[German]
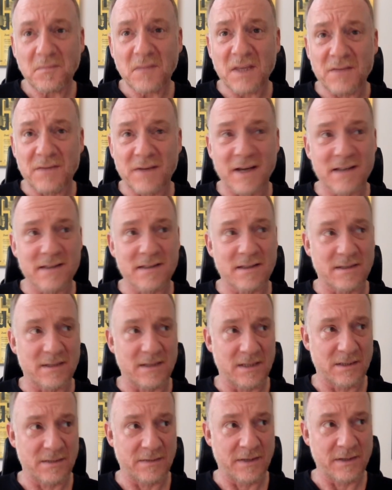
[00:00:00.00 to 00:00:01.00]
Ich weiß, dass
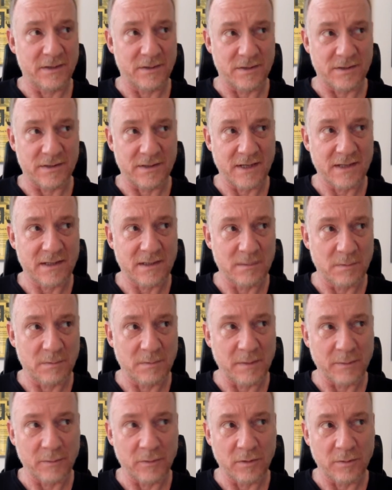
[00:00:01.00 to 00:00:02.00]
ich 2016 mit
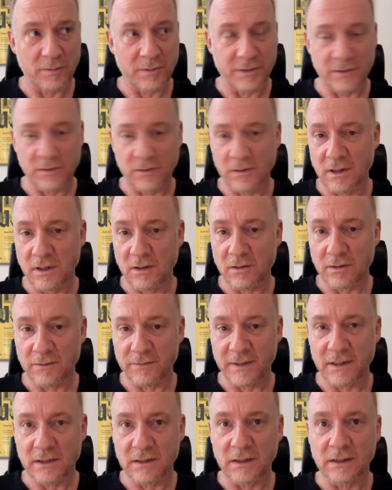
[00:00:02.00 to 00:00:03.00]
meinem Kompagnon Hauke
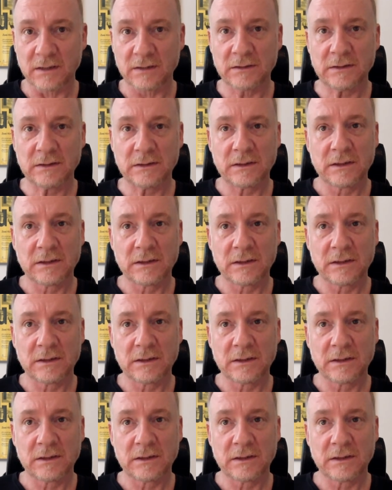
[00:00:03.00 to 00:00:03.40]
Wendler,